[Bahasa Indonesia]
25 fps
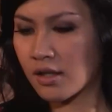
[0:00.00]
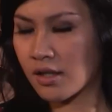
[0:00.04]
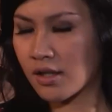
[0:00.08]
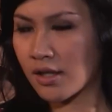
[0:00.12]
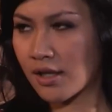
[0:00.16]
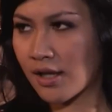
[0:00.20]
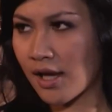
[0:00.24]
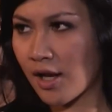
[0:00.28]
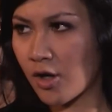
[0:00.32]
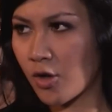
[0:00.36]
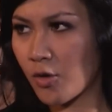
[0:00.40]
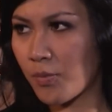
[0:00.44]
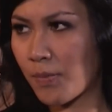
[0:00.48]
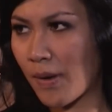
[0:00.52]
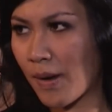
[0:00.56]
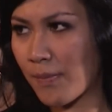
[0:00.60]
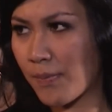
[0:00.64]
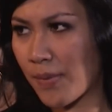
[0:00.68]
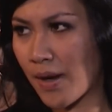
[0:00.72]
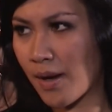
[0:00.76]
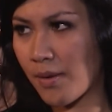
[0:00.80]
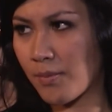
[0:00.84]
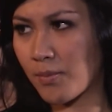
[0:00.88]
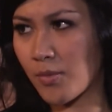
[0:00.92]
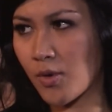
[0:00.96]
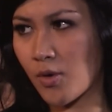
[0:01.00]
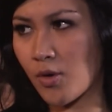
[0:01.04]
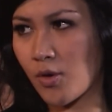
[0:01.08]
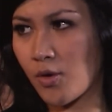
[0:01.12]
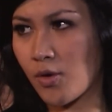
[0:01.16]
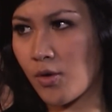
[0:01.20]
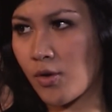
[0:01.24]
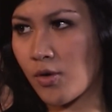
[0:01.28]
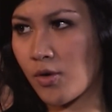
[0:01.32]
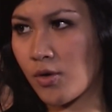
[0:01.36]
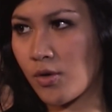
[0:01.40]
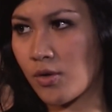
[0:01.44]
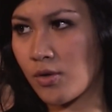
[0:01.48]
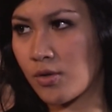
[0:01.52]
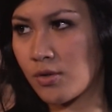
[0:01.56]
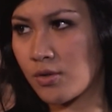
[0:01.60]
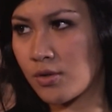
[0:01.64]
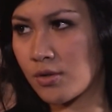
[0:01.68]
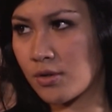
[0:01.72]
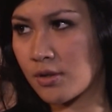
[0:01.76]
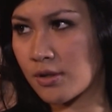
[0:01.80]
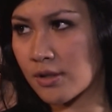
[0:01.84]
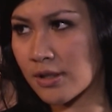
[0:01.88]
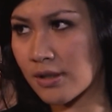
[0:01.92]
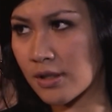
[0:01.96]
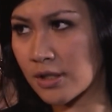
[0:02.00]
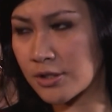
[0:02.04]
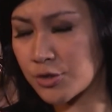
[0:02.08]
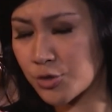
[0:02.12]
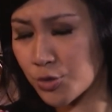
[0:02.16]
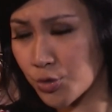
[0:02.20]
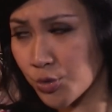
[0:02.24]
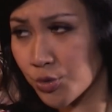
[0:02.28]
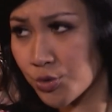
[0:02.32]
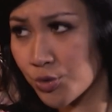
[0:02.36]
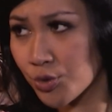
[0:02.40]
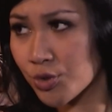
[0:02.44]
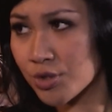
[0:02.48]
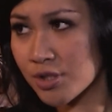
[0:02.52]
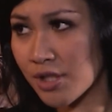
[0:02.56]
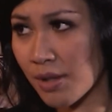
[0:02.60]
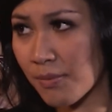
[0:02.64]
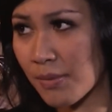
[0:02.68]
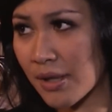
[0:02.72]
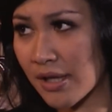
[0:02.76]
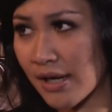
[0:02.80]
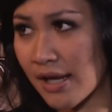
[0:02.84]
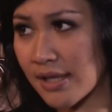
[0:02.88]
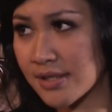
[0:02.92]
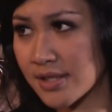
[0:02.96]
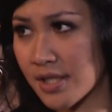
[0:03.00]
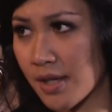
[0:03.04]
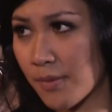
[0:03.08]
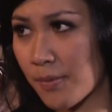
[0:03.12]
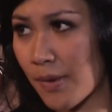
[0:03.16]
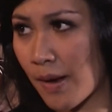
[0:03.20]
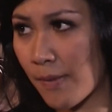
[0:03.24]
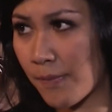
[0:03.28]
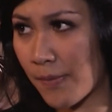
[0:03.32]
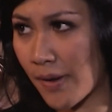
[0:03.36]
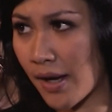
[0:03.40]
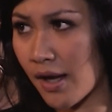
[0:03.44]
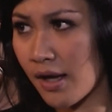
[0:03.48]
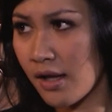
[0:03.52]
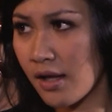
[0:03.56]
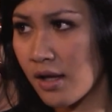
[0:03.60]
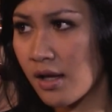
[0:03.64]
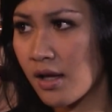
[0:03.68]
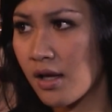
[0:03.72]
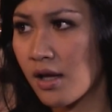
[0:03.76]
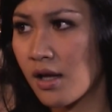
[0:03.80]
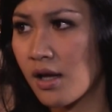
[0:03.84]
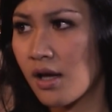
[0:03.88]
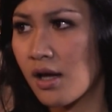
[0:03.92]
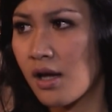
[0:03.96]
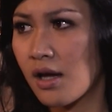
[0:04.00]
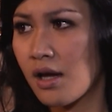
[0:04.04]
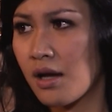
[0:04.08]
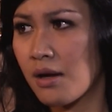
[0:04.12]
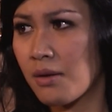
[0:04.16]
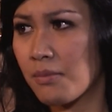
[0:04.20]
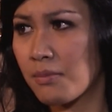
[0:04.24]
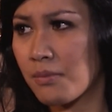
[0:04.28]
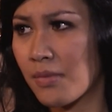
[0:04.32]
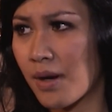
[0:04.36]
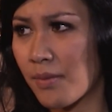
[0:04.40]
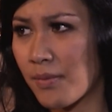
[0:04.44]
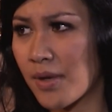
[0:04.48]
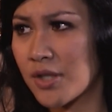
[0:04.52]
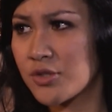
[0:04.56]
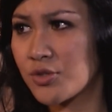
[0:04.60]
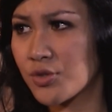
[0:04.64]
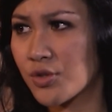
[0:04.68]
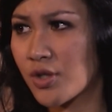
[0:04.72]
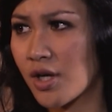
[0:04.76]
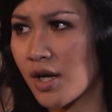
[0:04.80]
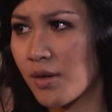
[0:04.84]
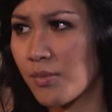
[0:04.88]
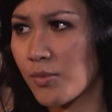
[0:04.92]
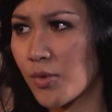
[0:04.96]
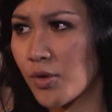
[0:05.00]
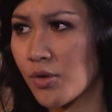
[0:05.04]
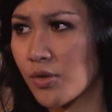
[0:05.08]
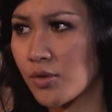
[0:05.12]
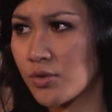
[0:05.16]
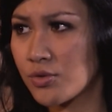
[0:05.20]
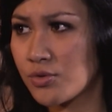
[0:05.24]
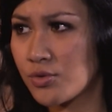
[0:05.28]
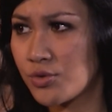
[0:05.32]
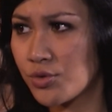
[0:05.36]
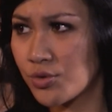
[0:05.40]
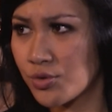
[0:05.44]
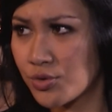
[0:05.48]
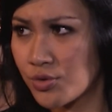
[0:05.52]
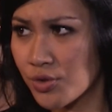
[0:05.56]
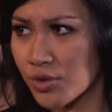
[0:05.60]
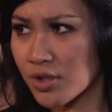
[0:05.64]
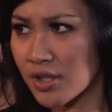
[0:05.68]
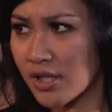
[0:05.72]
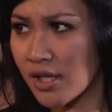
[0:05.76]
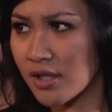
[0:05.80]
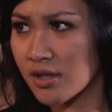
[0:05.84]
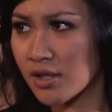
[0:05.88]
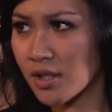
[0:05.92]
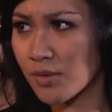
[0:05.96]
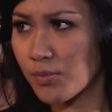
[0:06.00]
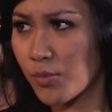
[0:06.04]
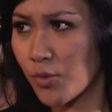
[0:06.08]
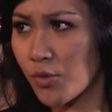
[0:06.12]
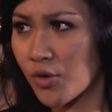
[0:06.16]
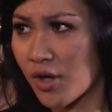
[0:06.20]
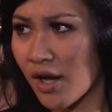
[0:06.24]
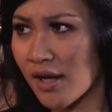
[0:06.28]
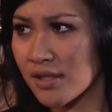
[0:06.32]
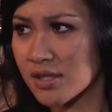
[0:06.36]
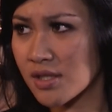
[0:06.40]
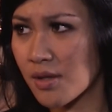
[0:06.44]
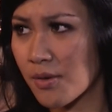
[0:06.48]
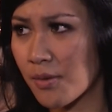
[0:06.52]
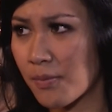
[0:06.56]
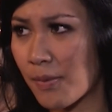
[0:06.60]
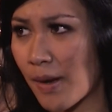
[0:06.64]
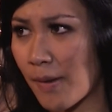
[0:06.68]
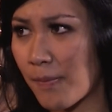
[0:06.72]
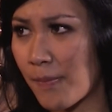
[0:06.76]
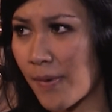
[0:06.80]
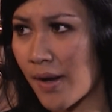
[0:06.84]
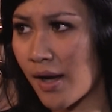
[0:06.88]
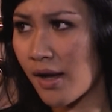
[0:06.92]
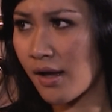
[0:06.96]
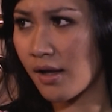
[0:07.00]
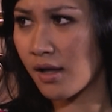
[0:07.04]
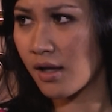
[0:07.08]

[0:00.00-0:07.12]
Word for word: kalau papa mau jujur sama rahasia papa, mama juga mau jujur dan terbuka sama papa.